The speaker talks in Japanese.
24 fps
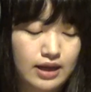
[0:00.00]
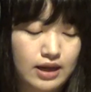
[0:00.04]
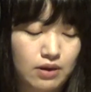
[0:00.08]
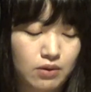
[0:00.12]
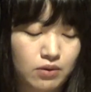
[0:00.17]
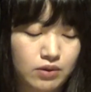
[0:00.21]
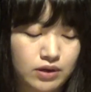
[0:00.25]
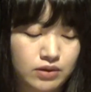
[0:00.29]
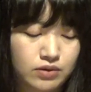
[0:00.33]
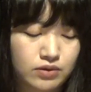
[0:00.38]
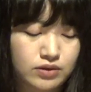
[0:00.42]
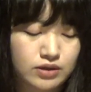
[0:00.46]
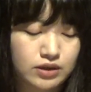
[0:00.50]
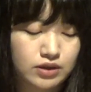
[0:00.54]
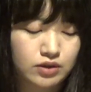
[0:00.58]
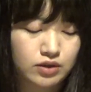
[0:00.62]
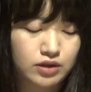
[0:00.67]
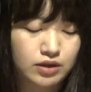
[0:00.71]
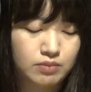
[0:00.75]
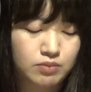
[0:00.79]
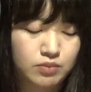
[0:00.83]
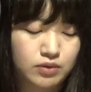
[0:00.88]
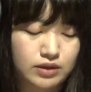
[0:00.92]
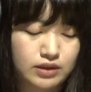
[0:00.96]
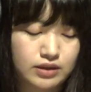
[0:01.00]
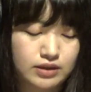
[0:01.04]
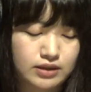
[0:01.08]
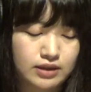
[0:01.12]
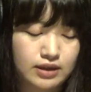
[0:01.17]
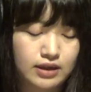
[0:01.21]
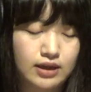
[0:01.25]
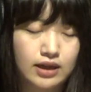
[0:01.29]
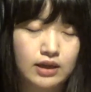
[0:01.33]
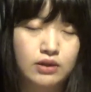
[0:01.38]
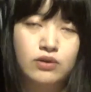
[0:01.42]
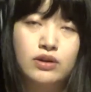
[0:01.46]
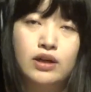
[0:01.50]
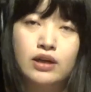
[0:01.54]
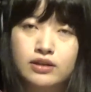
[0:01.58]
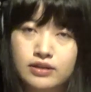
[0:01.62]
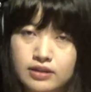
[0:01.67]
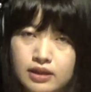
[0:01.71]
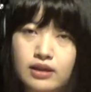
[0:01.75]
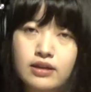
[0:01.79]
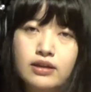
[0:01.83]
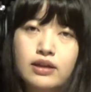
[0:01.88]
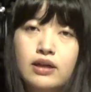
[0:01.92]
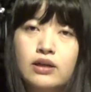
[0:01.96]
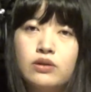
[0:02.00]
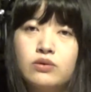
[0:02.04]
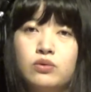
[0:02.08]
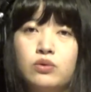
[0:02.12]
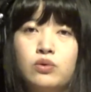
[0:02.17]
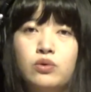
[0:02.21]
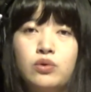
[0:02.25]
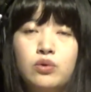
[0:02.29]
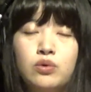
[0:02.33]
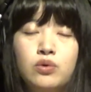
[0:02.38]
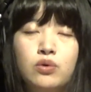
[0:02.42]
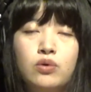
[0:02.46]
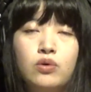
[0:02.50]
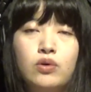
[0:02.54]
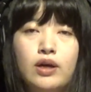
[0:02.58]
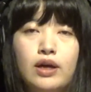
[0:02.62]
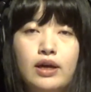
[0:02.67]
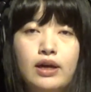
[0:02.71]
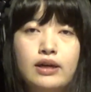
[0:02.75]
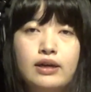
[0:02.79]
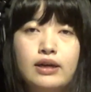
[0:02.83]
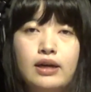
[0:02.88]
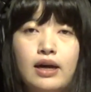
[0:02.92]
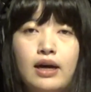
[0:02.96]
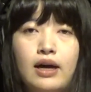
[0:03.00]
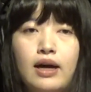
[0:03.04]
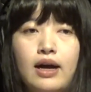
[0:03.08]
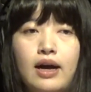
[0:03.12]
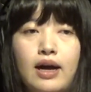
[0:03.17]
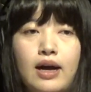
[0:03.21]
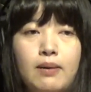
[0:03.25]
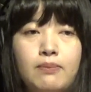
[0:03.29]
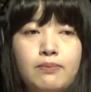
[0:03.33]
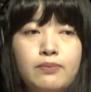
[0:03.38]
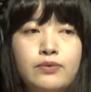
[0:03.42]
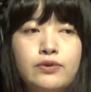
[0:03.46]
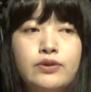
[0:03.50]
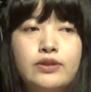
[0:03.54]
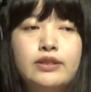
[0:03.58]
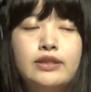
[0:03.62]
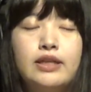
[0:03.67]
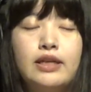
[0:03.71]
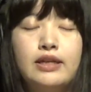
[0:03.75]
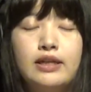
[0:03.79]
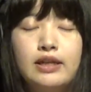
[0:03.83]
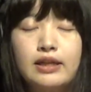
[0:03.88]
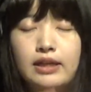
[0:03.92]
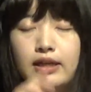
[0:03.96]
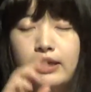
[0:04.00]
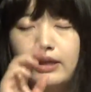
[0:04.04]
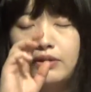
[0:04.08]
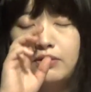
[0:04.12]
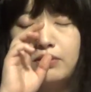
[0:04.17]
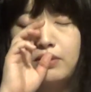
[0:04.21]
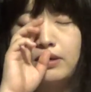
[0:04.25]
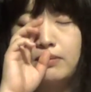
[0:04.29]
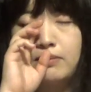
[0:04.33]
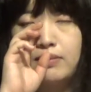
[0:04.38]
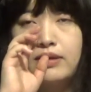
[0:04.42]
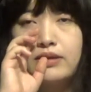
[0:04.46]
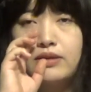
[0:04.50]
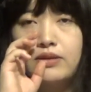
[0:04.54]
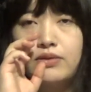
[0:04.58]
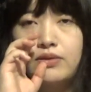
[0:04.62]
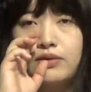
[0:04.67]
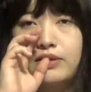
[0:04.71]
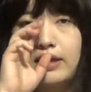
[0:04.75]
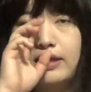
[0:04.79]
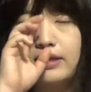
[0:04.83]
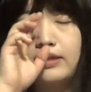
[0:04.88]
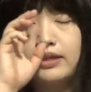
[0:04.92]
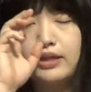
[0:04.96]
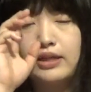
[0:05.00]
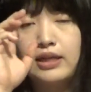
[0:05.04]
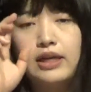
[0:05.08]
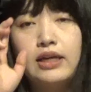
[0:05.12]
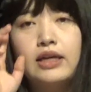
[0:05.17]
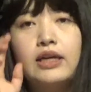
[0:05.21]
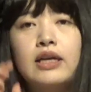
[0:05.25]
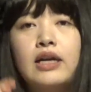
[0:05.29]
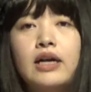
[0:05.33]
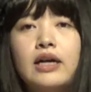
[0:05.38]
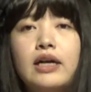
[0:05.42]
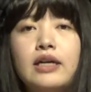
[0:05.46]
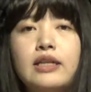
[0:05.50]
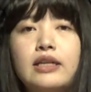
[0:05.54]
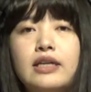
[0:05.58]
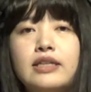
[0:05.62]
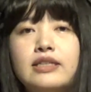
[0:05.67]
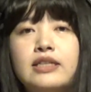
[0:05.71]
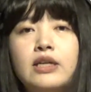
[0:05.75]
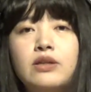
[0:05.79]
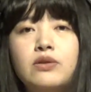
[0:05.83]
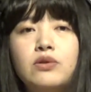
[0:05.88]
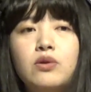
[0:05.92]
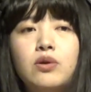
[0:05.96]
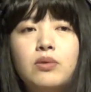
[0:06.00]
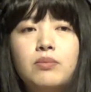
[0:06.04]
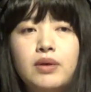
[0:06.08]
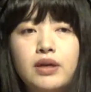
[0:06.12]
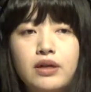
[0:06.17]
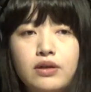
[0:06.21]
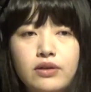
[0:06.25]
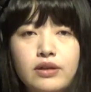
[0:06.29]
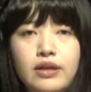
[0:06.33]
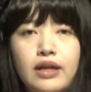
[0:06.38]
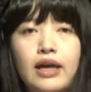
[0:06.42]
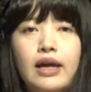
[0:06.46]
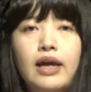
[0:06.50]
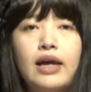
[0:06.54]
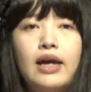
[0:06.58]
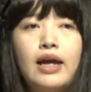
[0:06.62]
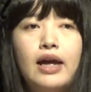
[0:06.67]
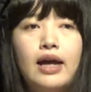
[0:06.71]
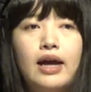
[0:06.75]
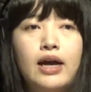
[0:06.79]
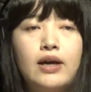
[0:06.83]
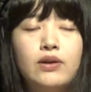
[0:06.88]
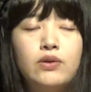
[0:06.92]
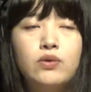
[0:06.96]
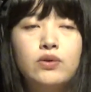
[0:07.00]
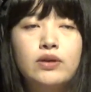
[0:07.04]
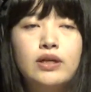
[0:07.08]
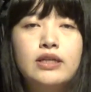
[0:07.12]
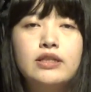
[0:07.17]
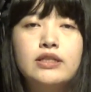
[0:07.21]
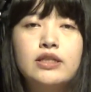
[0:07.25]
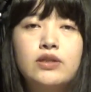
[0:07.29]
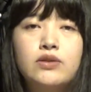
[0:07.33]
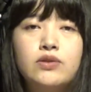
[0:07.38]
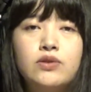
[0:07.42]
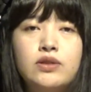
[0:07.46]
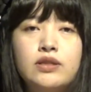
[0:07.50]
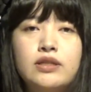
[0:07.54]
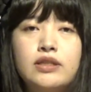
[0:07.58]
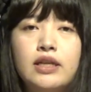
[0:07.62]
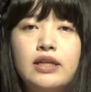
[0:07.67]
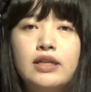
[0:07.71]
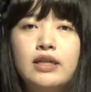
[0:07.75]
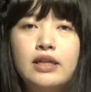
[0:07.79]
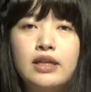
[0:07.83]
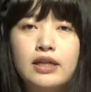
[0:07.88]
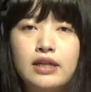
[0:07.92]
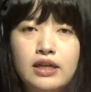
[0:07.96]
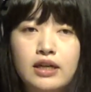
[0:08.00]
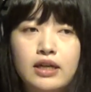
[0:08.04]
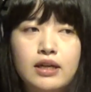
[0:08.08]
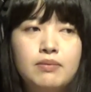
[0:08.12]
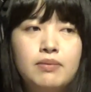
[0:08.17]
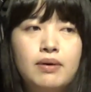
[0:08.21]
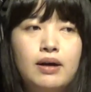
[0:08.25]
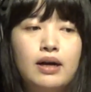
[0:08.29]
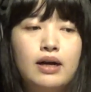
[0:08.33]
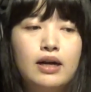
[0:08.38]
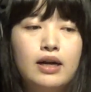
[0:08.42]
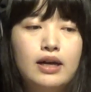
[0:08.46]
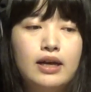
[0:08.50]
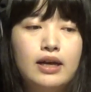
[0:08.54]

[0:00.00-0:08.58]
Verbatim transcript: えー、他の作品もですねあのたくさんあの予告編がアップしていただいておりますのでぜひひらがな佐藤美久であの検索していただければ、